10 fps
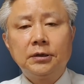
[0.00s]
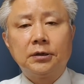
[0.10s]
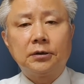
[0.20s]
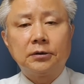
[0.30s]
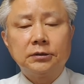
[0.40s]

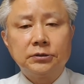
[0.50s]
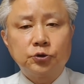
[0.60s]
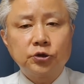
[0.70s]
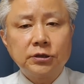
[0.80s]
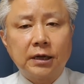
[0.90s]
어, 이
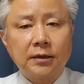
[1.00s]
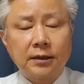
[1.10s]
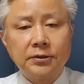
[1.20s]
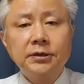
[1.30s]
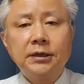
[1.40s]

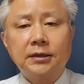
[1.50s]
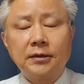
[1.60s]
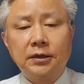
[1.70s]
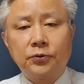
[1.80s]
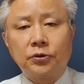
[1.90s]
추진하는데 여기에
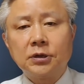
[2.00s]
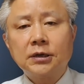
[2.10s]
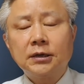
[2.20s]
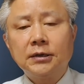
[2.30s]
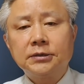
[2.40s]
달려 있고
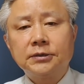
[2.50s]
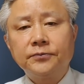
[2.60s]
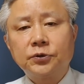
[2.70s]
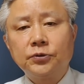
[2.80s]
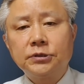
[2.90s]
특히나
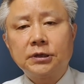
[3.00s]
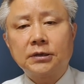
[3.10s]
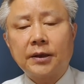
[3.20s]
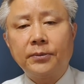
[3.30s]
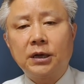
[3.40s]
지금
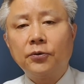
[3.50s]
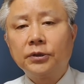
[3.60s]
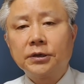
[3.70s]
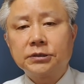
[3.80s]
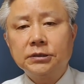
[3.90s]
서울시가 당면하고
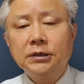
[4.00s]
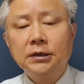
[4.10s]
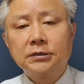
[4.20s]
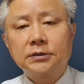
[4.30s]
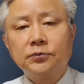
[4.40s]
있는 것이
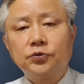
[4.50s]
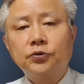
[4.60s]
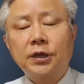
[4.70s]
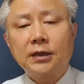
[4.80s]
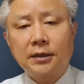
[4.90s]
지금
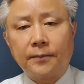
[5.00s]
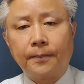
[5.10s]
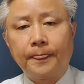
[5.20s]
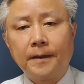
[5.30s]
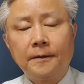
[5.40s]
주택난
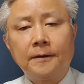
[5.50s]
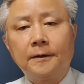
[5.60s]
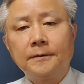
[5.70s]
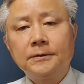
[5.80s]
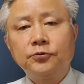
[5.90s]

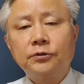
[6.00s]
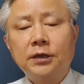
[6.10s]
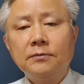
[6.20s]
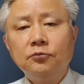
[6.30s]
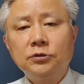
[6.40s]
어, 이
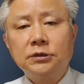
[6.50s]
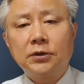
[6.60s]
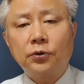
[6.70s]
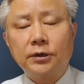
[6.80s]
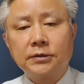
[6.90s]
주택
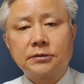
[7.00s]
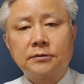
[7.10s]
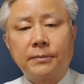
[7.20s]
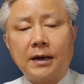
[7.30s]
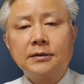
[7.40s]
문제로
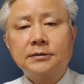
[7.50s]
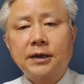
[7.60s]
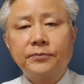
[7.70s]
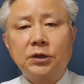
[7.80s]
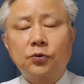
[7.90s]
인해서 많은
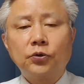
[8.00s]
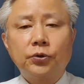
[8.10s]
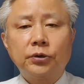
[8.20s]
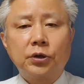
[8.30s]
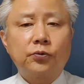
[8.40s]
사람들이
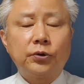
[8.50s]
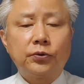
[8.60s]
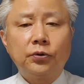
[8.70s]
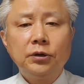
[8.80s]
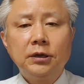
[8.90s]
고통을 겪고
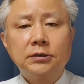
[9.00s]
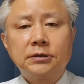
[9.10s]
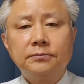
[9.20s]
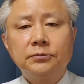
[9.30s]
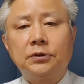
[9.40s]
있고
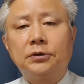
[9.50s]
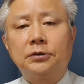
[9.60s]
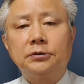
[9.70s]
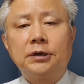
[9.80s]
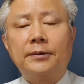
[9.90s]
지금 어,
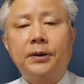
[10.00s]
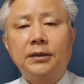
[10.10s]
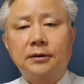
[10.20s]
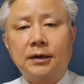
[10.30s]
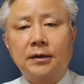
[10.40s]
이
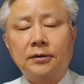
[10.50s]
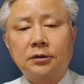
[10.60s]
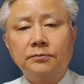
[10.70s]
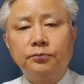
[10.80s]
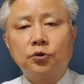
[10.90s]
아파트 가격
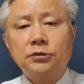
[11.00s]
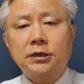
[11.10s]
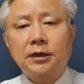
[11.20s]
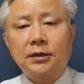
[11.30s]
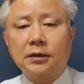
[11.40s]
등
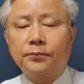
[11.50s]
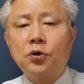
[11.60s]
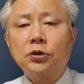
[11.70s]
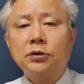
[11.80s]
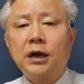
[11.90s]
부동산 가격의
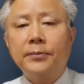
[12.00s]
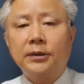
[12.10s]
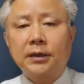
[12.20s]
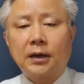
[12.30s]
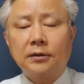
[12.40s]

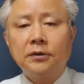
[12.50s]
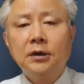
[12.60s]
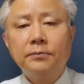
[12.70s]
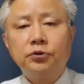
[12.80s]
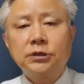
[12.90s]
폭등함에 따른
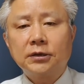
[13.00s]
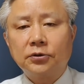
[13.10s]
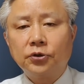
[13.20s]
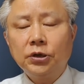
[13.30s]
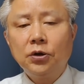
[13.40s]

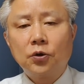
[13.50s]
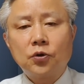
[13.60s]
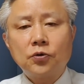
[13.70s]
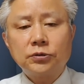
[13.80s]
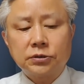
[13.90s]
부작용이
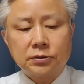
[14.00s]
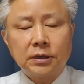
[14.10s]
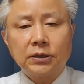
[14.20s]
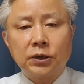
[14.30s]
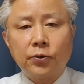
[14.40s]
곳곳에서
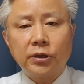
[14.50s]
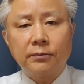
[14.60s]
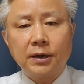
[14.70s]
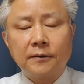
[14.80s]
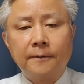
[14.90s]
나타나고 있는
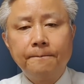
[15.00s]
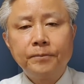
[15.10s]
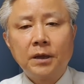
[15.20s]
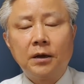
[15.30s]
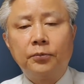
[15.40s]
만큼
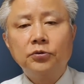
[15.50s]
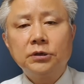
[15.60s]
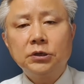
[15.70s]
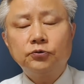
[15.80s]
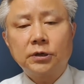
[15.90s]

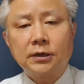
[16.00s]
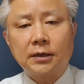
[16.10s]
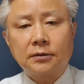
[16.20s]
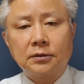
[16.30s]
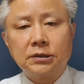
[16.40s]
본인이
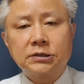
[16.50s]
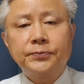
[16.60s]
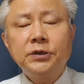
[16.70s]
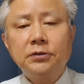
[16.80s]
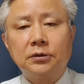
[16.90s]
주장했던 이
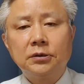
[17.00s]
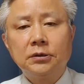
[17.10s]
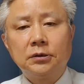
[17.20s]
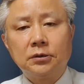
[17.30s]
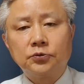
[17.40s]
스피드
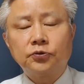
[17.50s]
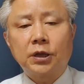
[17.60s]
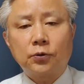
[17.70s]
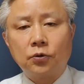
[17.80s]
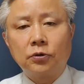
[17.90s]
어,
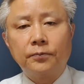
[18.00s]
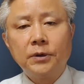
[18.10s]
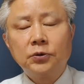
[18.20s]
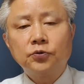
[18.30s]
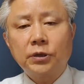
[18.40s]
주택 공급,
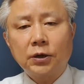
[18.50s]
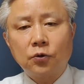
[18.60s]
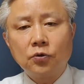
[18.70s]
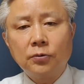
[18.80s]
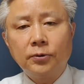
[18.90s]
주택
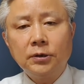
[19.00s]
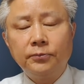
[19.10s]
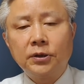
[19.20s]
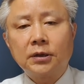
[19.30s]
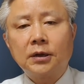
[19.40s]
공급을
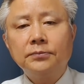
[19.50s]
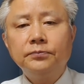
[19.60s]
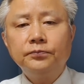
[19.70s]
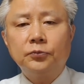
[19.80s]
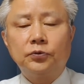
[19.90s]

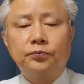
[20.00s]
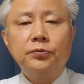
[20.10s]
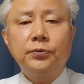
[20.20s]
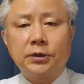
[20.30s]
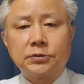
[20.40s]
민간
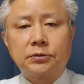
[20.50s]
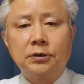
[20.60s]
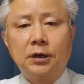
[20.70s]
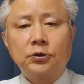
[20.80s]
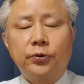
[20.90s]
부분에서
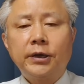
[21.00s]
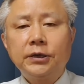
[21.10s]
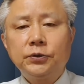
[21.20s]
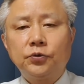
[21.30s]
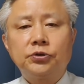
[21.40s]
아주
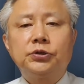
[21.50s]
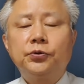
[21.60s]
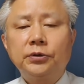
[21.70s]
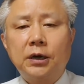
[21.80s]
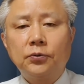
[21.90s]
획기적으로
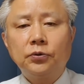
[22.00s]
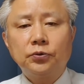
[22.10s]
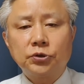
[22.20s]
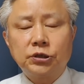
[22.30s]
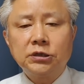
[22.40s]
지원하고
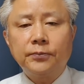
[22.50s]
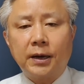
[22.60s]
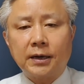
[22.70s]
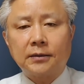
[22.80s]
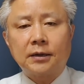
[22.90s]
또
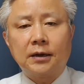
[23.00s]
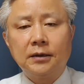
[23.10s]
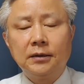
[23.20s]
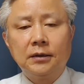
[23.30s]
지급하겠다.